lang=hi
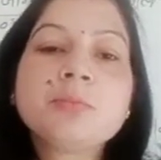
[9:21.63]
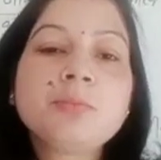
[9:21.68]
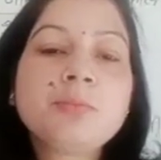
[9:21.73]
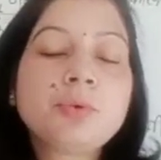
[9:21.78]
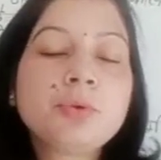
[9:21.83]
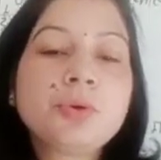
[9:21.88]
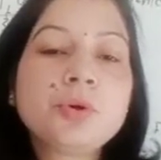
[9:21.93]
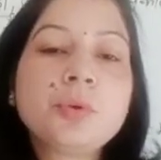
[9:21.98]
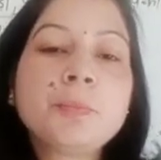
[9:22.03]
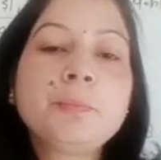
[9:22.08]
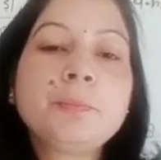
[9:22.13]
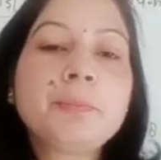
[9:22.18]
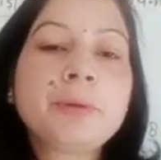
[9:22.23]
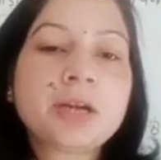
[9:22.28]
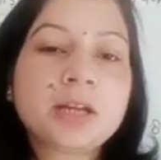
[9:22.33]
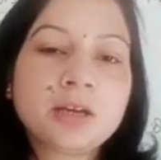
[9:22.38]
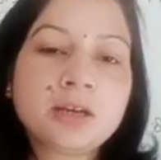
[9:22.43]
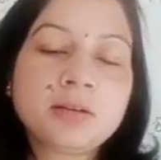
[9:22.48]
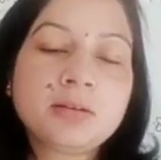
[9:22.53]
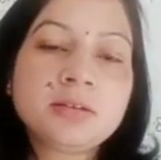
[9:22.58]
वो
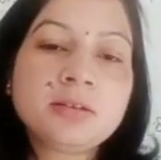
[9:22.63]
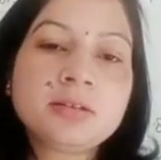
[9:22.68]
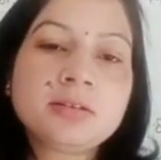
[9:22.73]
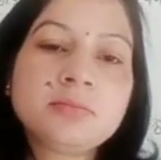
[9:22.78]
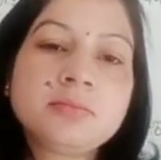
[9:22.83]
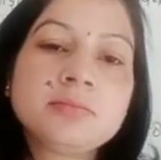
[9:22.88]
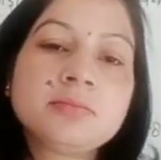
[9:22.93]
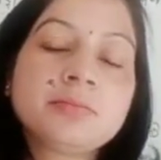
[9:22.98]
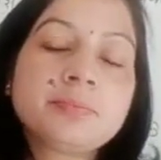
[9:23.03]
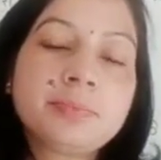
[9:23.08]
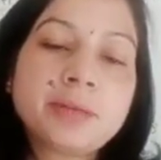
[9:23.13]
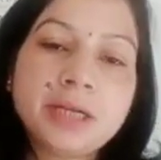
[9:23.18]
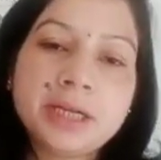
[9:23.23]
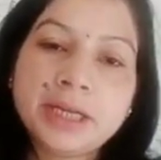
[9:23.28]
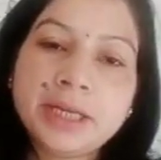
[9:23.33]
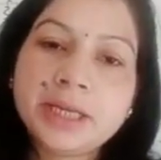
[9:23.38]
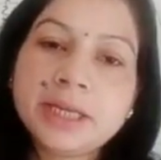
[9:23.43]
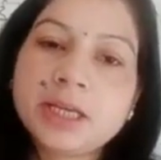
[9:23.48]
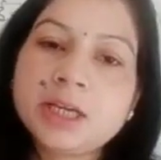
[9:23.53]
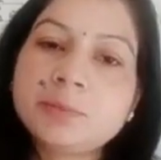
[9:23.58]
पढ़ा
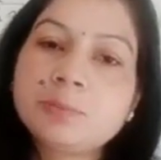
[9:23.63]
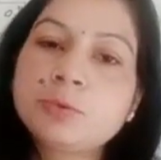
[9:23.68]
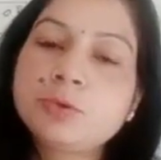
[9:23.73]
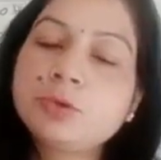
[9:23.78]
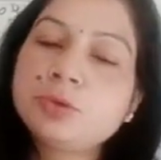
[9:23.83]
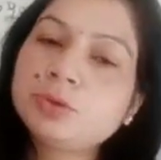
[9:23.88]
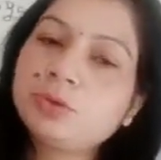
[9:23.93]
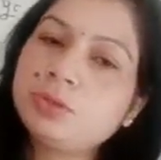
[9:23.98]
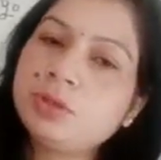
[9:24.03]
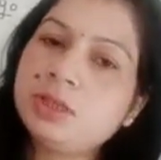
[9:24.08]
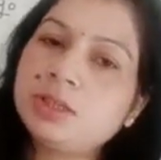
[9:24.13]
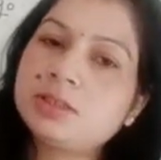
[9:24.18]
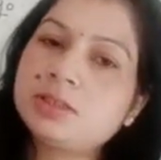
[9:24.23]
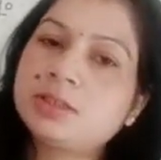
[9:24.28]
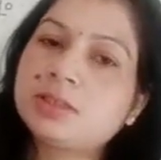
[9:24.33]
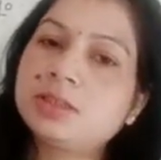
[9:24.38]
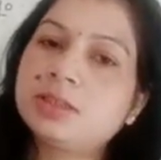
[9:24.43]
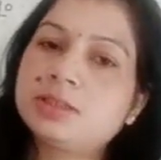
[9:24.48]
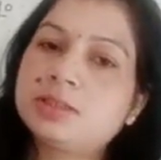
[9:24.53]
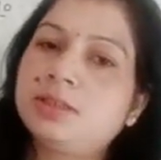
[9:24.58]
पढ़ने हैं आपको तो
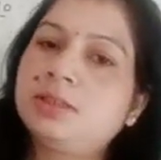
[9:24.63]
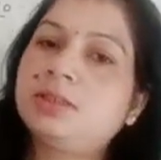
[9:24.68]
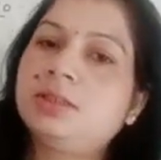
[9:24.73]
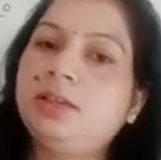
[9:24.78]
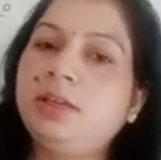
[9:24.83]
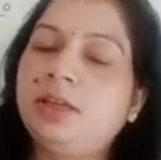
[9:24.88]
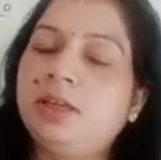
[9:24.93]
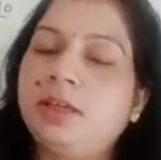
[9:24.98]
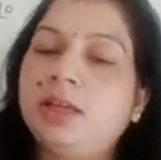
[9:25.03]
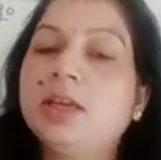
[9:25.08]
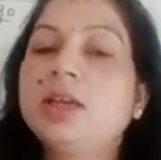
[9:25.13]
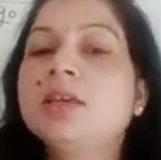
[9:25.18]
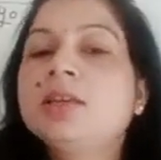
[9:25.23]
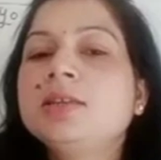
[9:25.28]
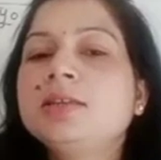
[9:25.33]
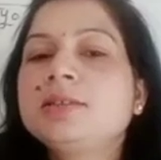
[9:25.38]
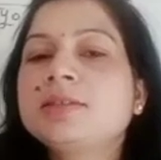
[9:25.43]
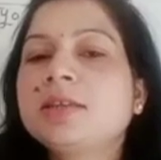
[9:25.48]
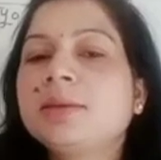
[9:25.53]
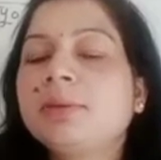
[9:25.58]
यस कर सकते हैं
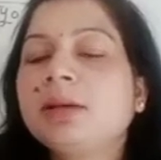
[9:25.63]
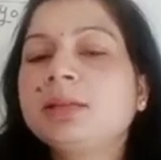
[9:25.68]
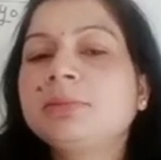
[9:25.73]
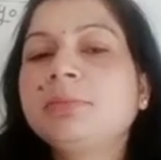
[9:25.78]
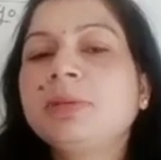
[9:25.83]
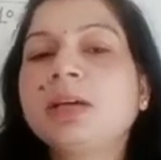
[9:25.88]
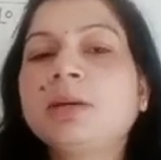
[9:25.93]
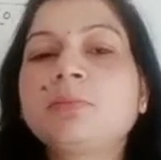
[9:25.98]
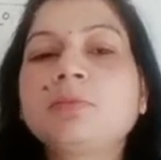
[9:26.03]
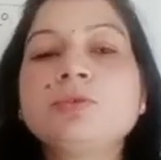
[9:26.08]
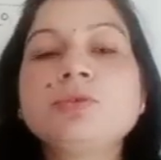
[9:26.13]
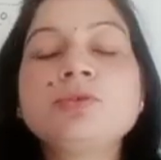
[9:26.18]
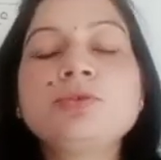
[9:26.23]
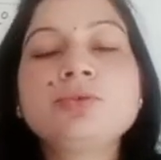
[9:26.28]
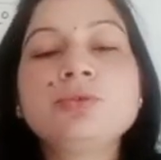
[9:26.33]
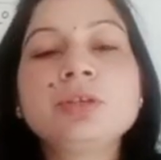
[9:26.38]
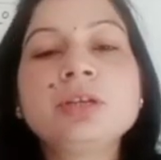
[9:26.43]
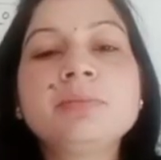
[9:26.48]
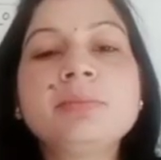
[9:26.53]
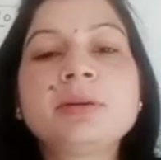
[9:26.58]
इसके बाद मैं आपको
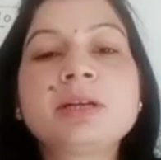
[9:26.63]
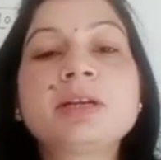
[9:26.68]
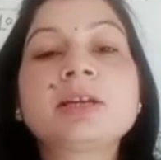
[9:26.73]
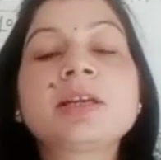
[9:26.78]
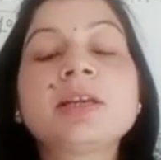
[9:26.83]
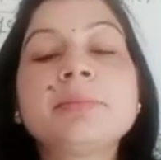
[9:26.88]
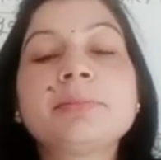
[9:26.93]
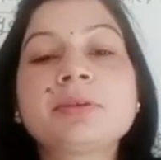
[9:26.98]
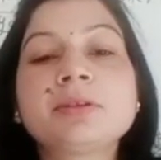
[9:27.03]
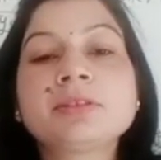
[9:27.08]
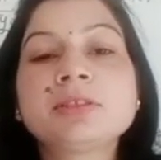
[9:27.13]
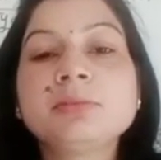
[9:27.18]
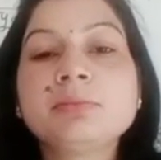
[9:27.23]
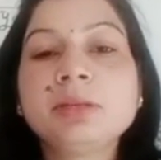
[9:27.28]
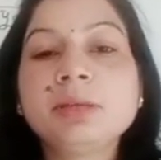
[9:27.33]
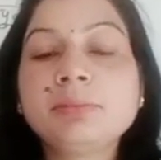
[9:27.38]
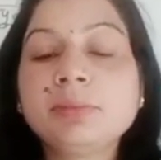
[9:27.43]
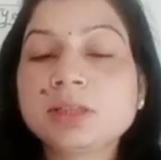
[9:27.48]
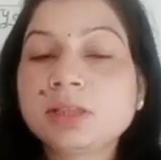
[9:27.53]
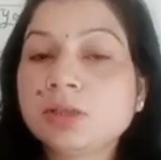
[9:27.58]
जोगी मरा के प्रश्न
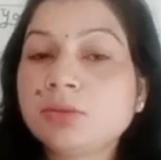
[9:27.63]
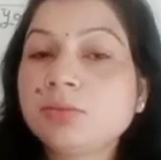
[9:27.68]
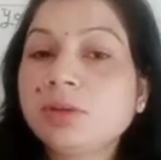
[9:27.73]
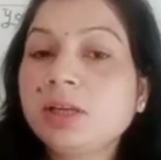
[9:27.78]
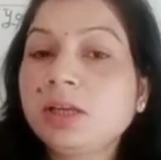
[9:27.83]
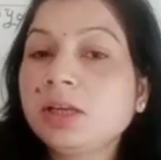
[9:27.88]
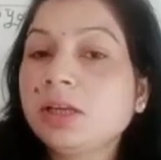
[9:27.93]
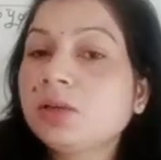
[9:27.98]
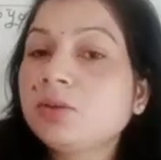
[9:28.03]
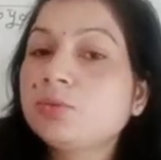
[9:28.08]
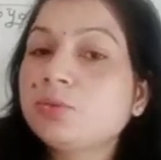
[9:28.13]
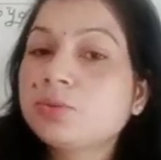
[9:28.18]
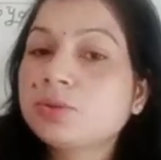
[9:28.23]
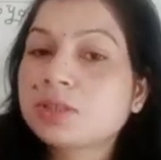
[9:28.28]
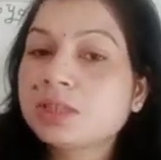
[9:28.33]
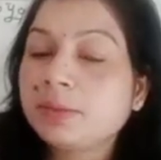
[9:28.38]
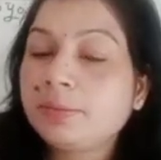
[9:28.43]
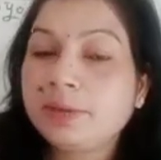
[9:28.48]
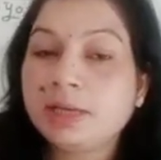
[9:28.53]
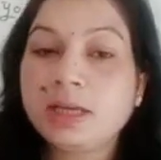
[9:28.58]
भी बताऊंगी लेकिन
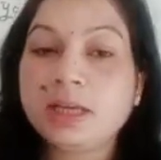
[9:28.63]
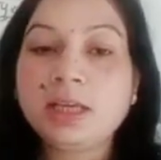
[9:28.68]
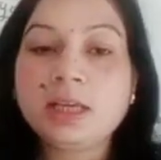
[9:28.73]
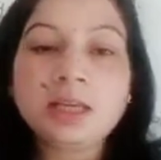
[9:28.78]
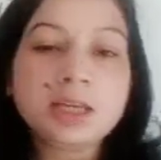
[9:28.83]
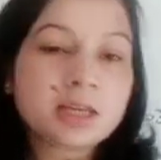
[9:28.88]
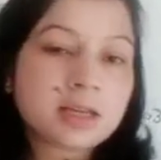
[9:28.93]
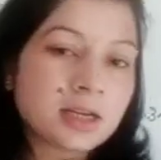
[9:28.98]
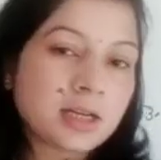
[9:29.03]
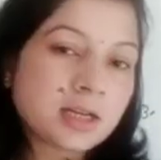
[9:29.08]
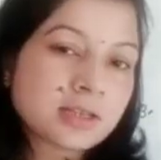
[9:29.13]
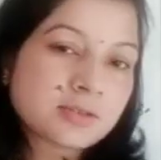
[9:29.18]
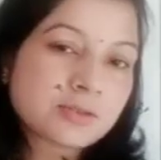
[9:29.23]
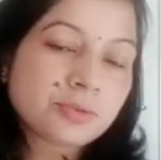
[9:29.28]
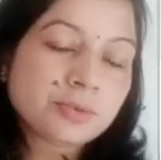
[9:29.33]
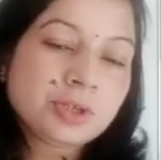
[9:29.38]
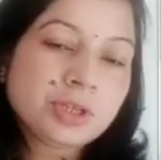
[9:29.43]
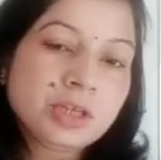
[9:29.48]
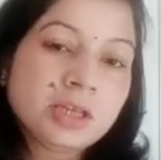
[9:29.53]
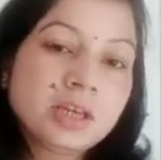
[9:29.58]
उससे पहले एक क्लास
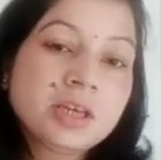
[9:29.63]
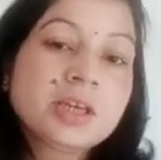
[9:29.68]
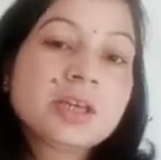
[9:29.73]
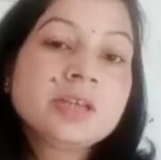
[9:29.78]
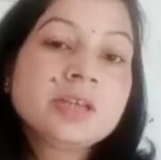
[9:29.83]
होगी